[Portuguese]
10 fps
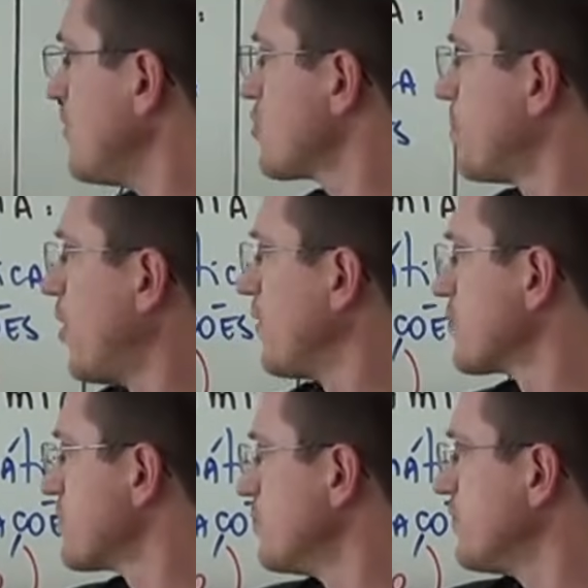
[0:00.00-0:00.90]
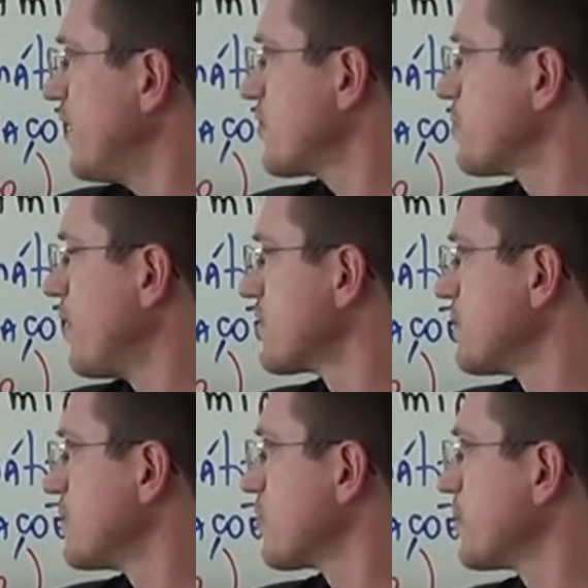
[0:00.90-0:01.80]
os povos, vários povos
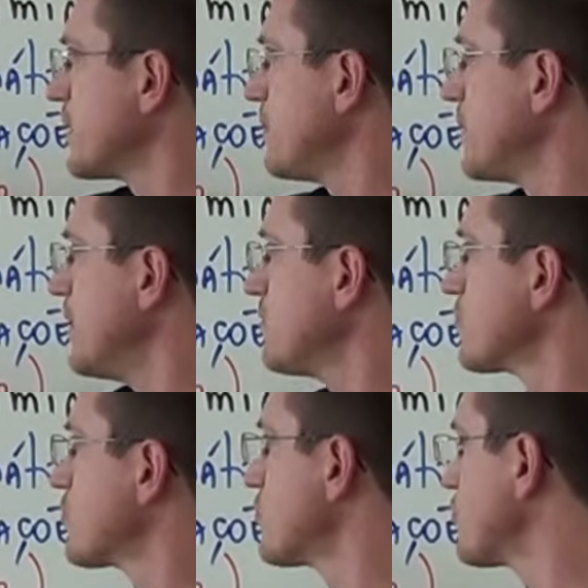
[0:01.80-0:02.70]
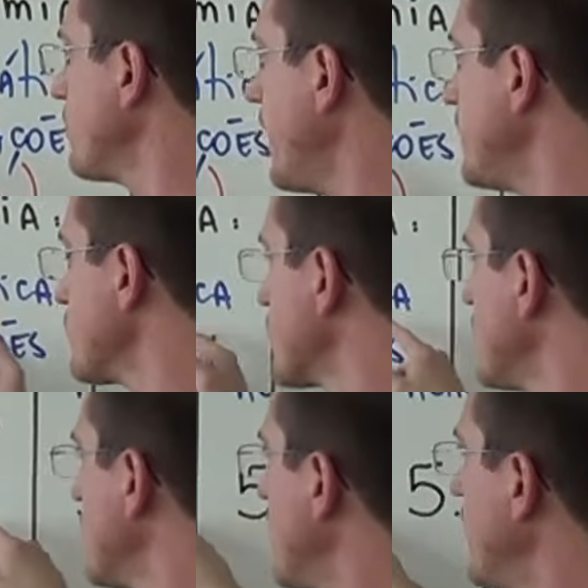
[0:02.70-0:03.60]
da Mesopotâmia, né? Os
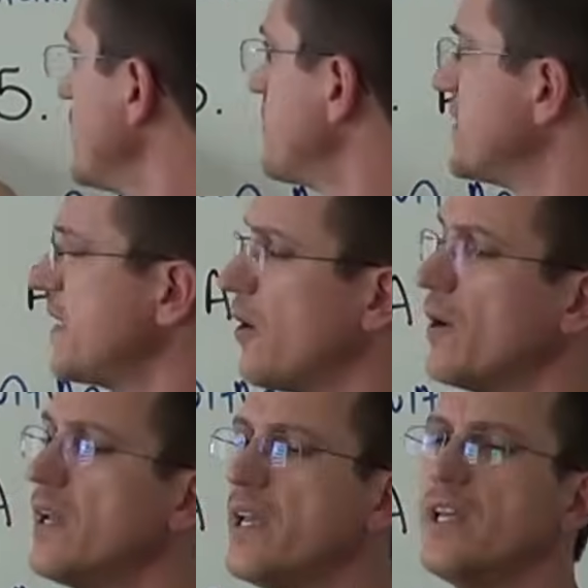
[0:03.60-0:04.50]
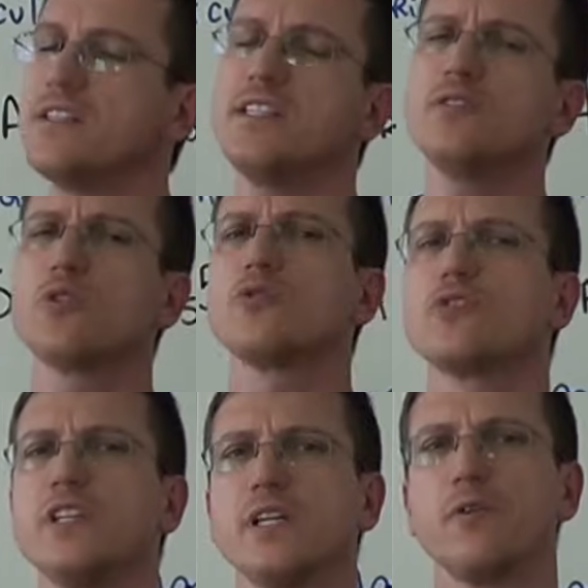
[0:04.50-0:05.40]
sumérios, eh, em especial, eles
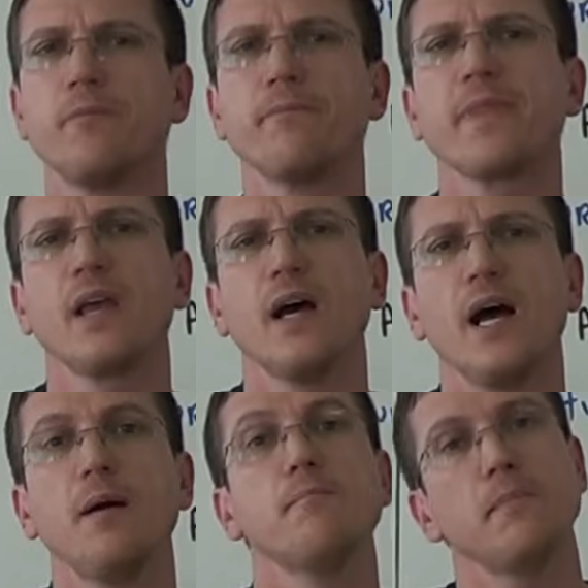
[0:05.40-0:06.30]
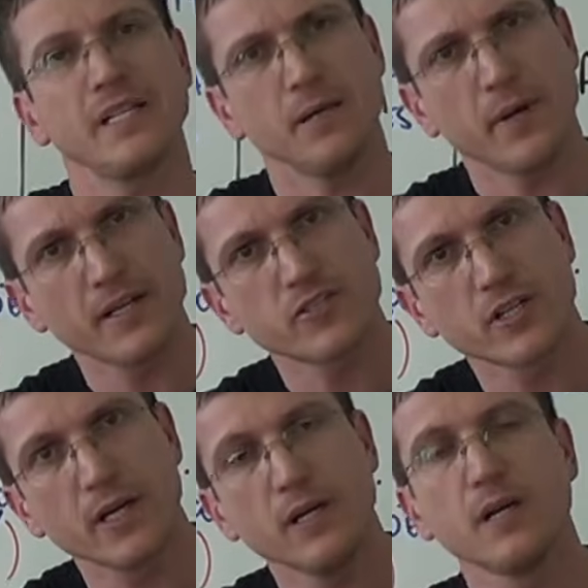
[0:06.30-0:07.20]
introduziram a
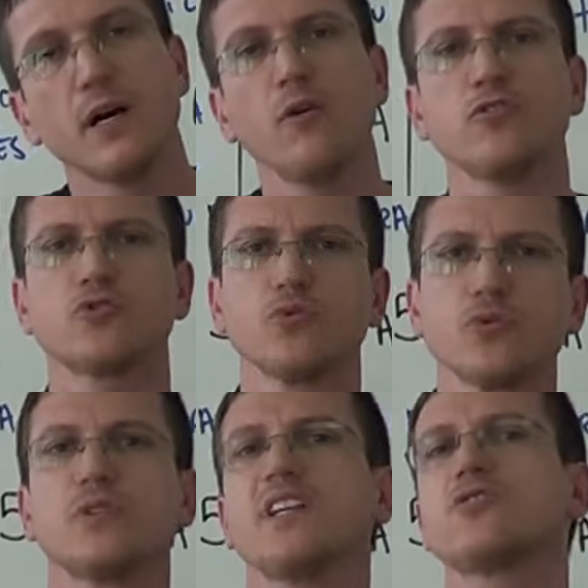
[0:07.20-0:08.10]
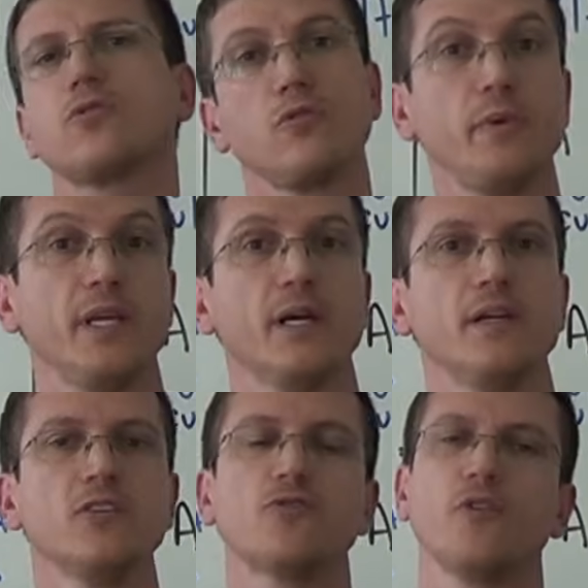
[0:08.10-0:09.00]
matemática ao estudo da
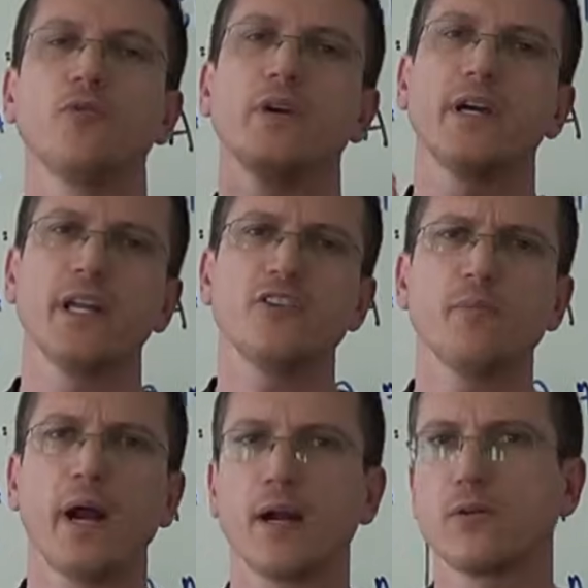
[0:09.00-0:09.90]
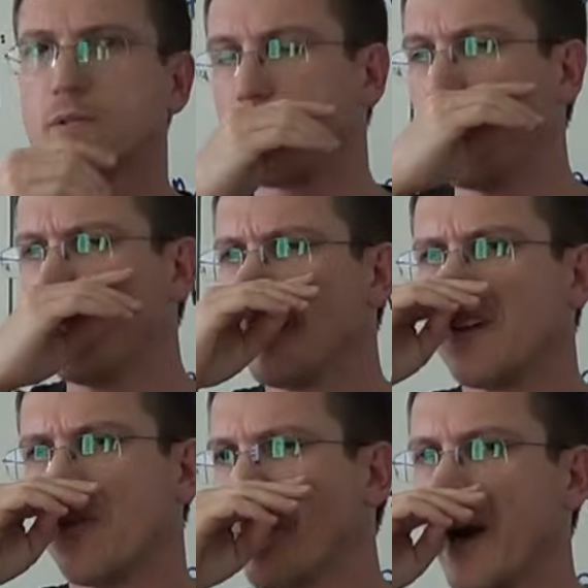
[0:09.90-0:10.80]
astronomia. Isso foi um grande marco, tá?
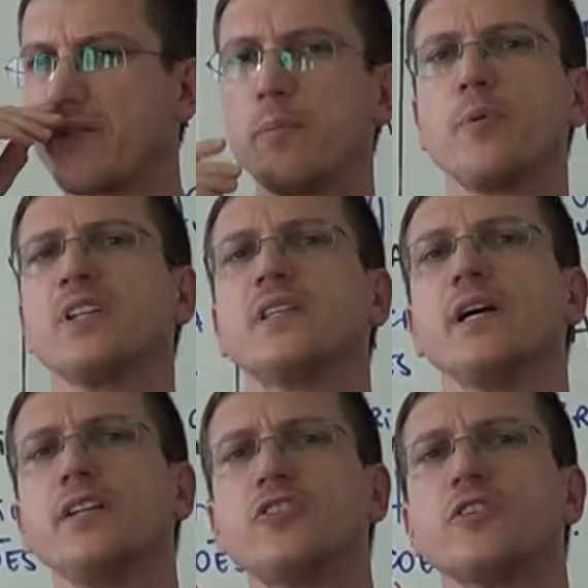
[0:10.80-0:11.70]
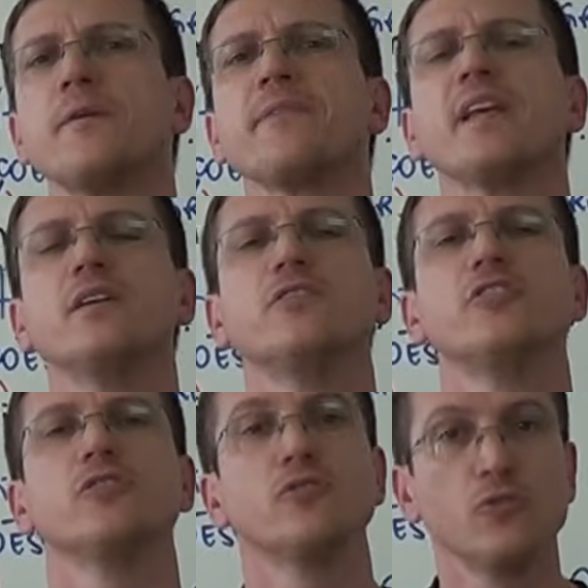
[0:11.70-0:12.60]
Um marco importante
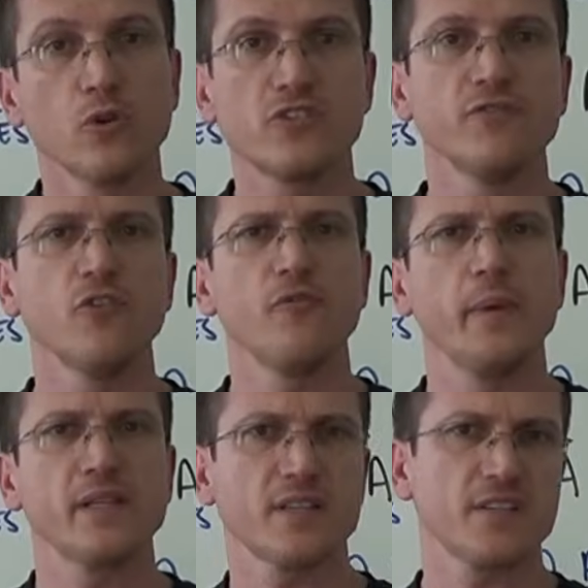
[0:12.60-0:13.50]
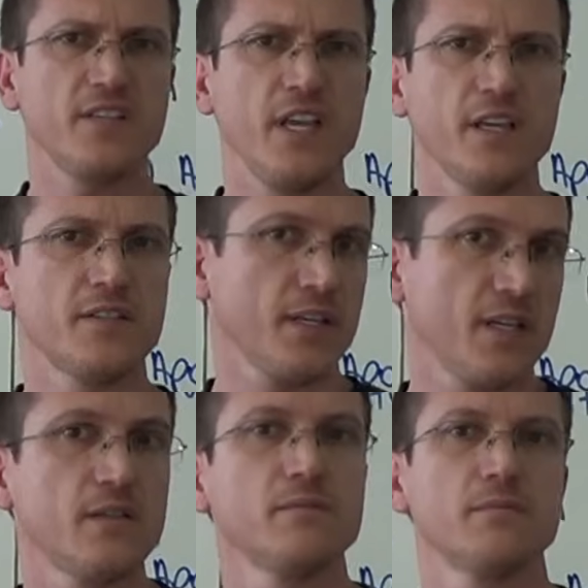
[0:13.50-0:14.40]
de, do desenvolvimento dessa ciência,